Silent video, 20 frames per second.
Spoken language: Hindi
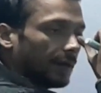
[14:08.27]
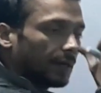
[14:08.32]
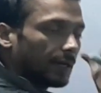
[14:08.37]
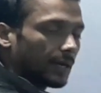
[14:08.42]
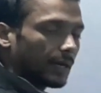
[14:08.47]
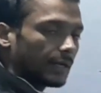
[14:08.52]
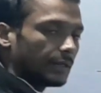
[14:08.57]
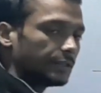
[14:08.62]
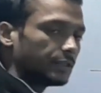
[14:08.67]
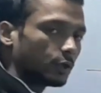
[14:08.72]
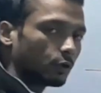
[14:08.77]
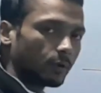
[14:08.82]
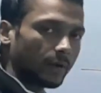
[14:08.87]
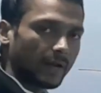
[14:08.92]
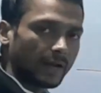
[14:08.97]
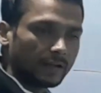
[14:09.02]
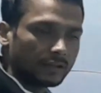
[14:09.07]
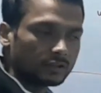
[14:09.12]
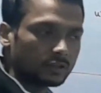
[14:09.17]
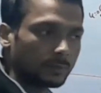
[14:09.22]
एनर्जी है वो
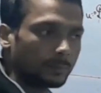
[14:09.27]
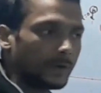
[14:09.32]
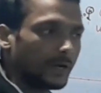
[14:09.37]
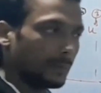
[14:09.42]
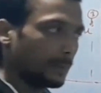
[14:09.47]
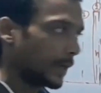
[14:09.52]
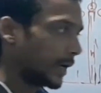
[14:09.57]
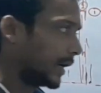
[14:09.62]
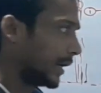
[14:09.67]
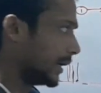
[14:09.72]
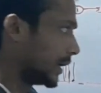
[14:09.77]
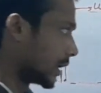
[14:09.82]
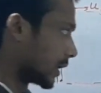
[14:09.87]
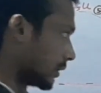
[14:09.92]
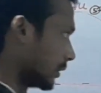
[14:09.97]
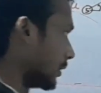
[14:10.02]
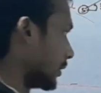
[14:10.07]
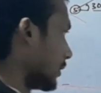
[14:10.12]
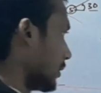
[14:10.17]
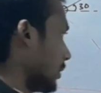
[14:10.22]
डायरेक्शन पे डिपेंड नहीं
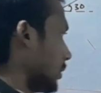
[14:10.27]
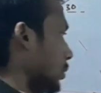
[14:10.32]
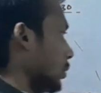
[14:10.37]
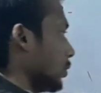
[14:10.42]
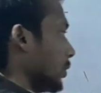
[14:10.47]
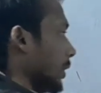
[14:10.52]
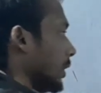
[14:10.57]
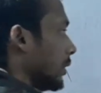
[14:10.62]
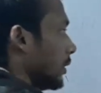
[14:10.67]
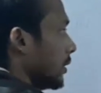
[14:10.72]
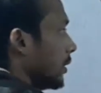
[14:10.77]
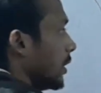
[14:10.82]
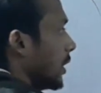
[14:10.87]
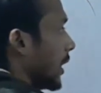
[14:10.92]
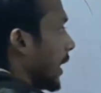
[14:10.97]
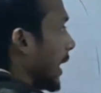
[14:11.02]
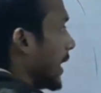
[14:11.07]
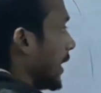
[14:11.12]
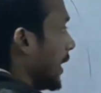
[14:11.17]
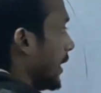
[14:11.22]
करता ओके
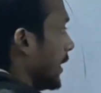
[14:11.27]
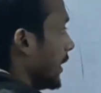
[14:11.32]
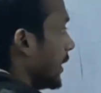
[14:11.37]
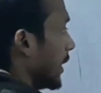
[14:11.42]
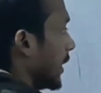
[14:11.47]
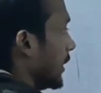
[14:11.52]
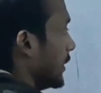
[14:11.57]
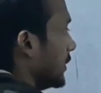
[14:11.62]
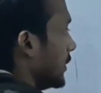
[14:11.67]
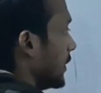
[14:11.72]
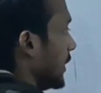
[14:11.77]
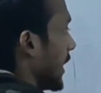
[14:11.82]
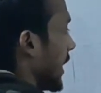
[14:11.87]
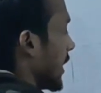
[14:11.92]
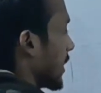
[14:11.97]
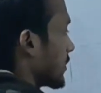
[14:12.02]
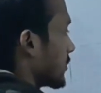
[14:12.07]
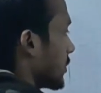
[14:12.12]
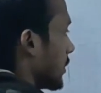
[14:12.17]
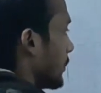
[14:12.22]
काइनेटिक एनर्जी
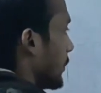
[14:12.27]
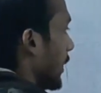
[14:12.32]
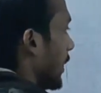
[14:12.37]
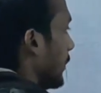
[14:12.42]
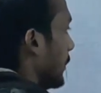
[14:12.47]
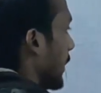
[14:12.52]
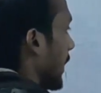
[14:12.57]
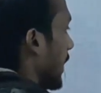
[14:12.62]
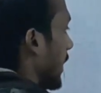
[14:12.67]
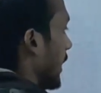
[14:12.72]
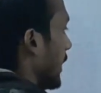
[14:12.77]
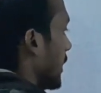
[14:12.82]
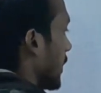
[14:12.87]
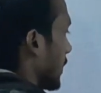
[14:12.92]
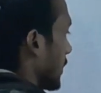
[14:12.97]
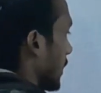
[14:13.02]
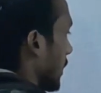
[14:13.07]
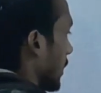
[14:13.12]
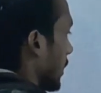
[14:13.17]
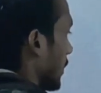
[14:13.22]
डायरेक्शन पे डिपेंड नहीं
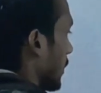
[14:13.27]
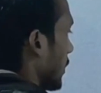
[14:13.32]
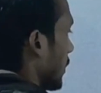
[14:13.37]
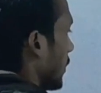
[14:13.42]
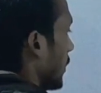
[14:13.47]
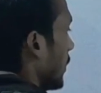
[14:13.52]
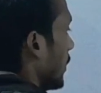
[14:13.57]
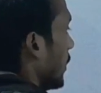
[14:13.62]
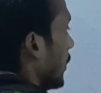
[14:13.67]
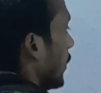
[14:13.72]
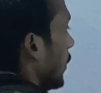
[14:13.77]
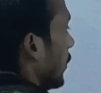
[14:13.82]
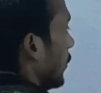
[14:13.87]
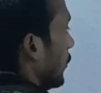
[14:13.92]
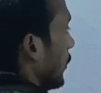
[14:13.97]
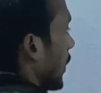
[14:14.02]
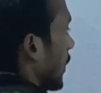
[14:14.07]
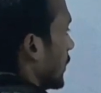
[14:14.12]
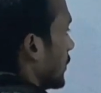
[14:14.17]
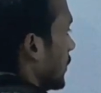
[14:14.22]
करता
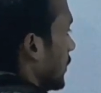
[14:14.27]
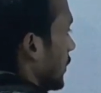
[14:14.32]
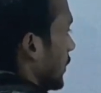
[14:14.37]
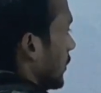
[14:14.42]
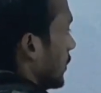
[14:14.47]
वेलोसिटी